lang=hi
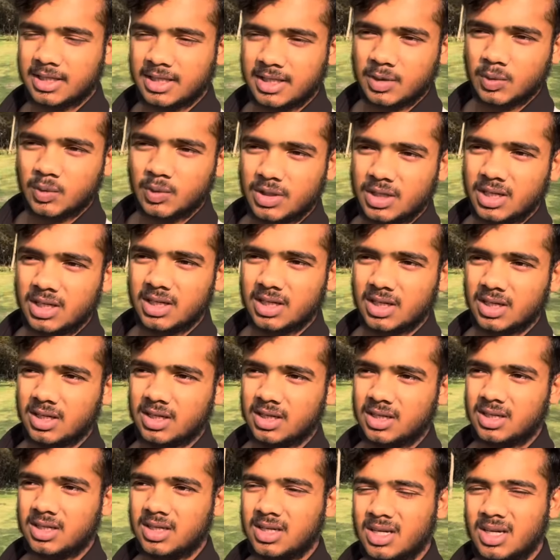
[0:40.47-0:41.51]
क्योंकि
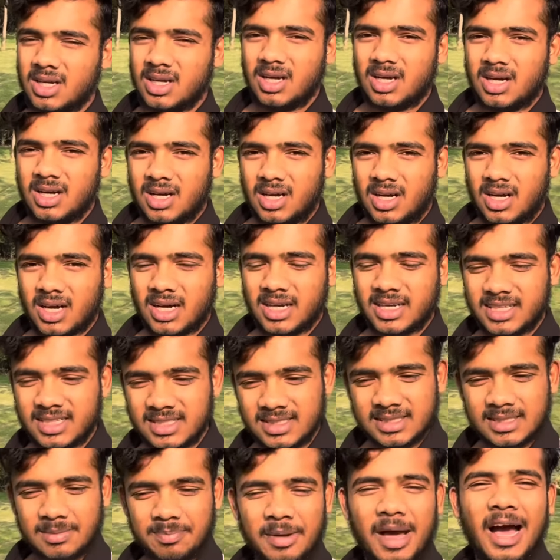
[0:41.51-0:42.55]
अगर किसी
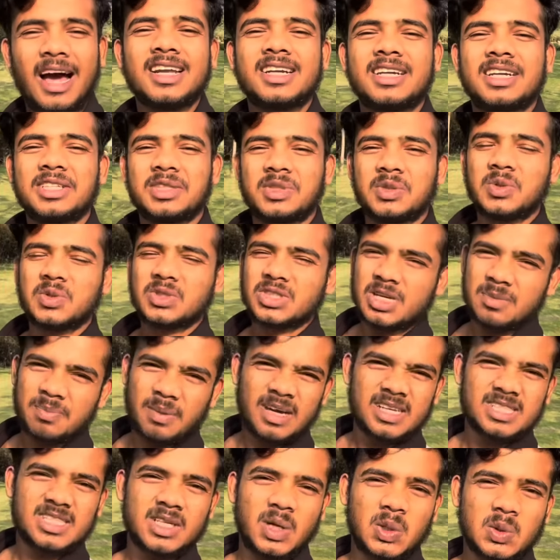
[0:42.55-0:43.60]
से प्यार करते हो उसके
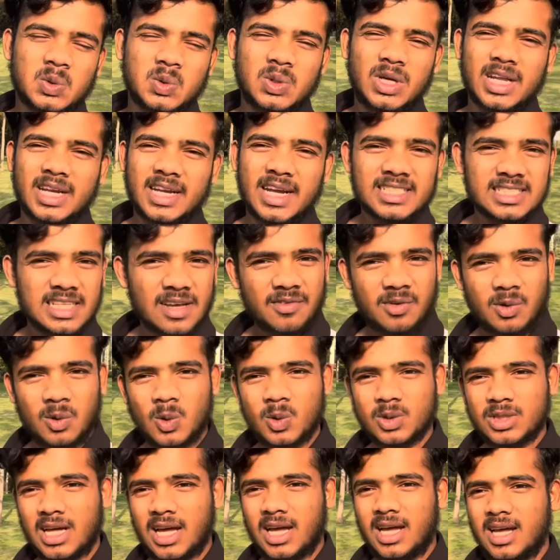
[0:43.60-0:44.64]
पास जाओ तो यार कैसा फील
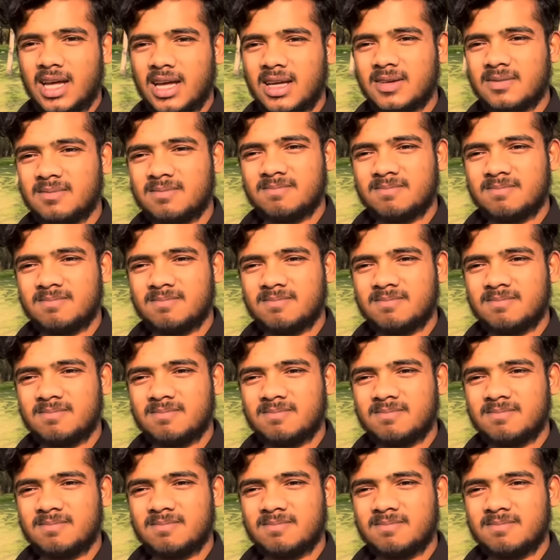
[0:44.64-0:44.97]
होता है